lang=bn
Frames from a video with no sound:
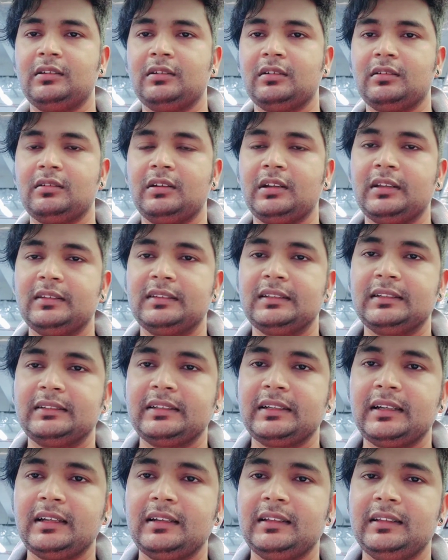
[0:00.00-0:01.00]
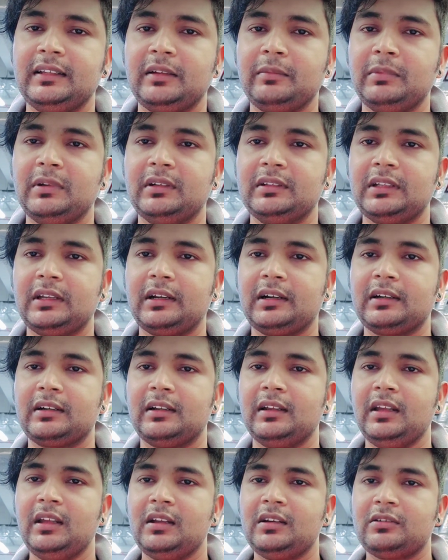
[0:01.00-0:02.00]
ঘটনা আছে সেখানে দেখবেন তার
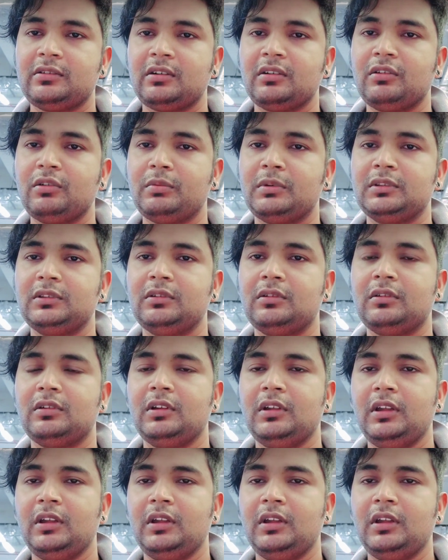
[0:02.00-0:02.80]
একটা সংঘবদ্ধ